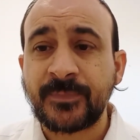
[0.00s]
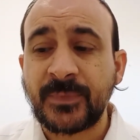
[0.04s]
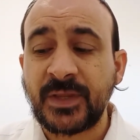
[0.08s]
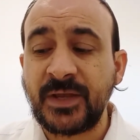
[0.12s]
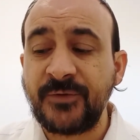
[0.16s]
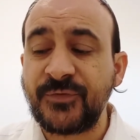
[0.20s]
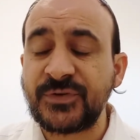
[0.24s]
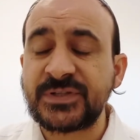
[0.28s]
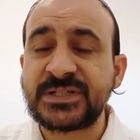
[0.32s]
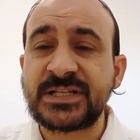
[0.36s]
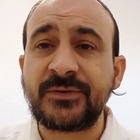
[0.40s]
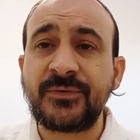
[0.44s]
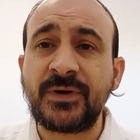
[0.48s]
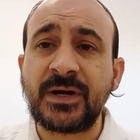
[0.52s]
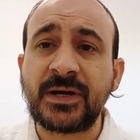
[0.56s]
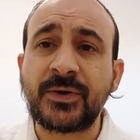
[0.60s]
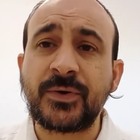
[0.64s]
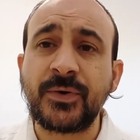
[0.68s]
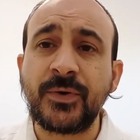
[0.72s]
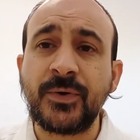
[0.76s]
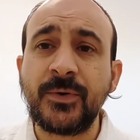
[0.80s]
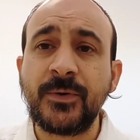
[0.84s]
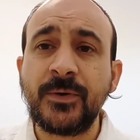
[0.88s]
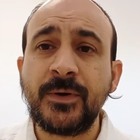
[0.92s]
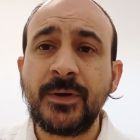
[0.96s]
Il faut savoir
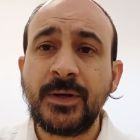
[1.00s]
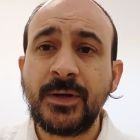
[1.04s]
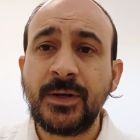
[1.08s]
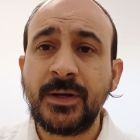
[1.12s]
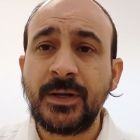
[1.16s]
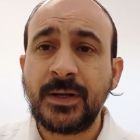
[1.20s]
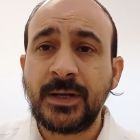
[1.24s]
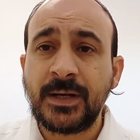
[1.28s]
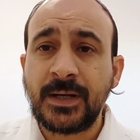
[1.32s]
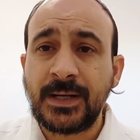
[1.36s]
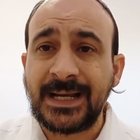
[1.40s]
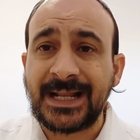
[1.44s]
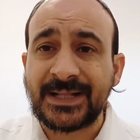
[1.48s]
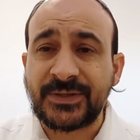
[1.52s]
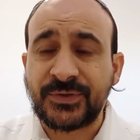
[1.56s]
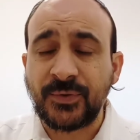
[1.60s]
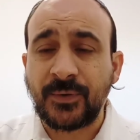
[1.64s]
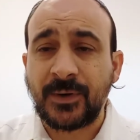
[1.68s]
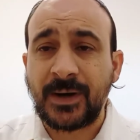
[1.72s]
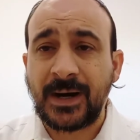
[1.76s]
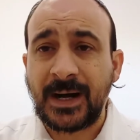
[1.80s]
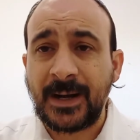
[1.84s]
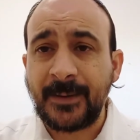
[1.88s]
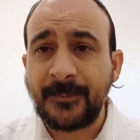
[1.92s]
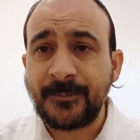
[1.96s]
que la
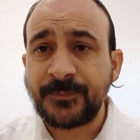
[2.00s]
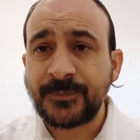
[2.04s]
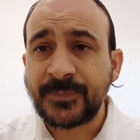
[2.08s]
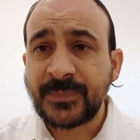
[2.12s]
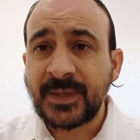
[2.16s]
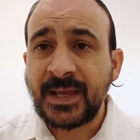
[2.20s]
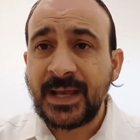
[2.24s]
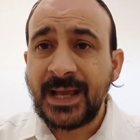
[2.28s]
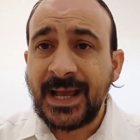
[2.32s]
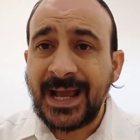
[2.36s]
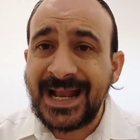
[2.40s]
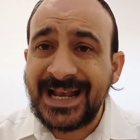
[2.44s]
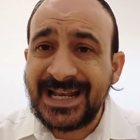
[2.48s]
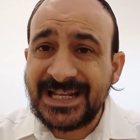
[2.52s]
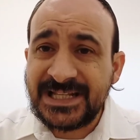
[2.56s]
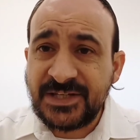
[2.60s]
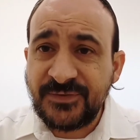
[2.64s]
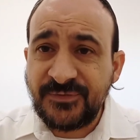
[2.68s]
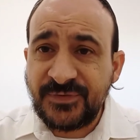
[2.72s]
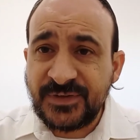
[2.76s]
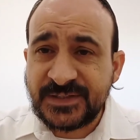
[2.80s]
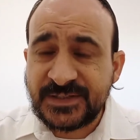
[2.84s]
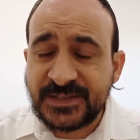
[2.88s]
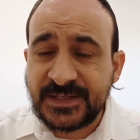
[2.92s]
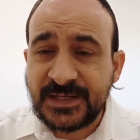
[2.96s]
Torah, elle est
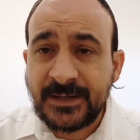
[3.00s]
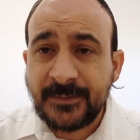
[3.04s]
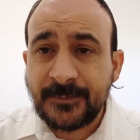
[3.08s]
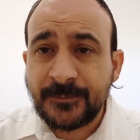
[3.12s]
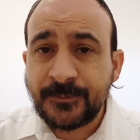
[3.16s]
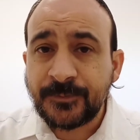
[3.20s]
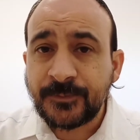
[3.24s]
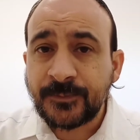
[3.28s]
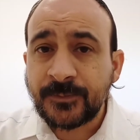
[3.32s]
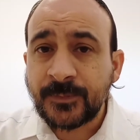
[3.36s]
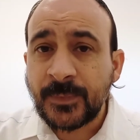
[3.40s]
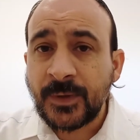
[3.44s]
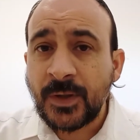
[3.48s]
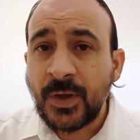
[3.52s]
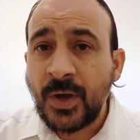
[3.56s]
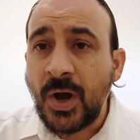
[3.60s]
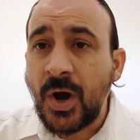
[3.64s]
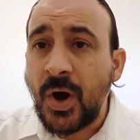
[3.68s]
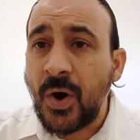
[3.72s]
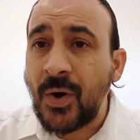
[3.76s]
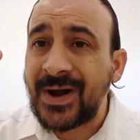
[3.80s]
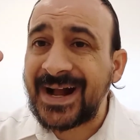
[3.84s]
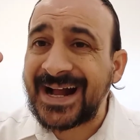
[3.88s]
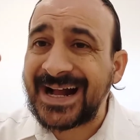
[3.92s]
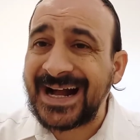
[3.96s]
divisée
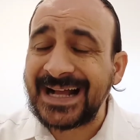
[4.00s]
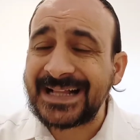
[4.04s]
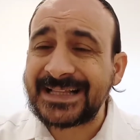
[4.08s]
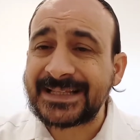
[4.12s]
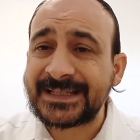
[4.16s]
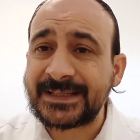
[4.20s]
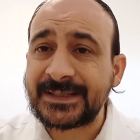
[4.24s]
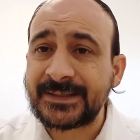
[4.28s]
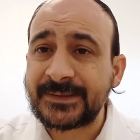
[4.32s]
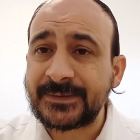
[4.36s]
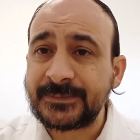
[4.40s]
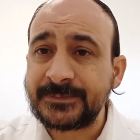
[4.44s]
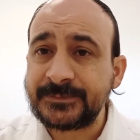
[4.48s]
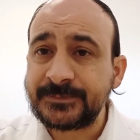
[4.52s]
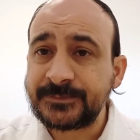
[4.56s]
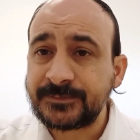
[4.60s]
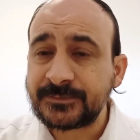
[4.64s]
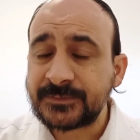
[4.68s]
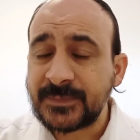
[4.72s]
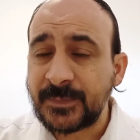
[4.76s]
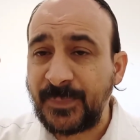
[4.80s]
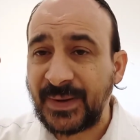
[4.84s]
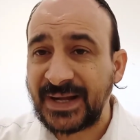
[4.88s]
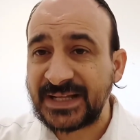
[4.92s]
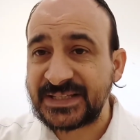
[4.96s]
en quatre
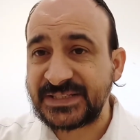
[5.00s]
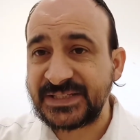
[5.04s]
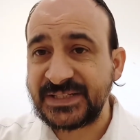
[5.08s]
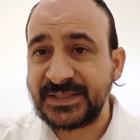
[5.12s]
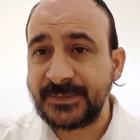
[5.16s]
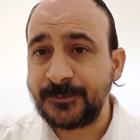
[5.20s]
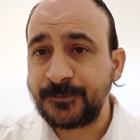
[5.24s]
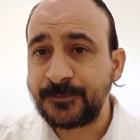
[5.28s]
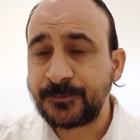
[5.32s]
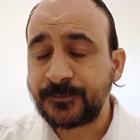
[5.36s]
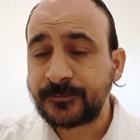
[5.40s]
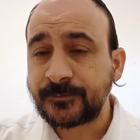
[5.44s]
parties,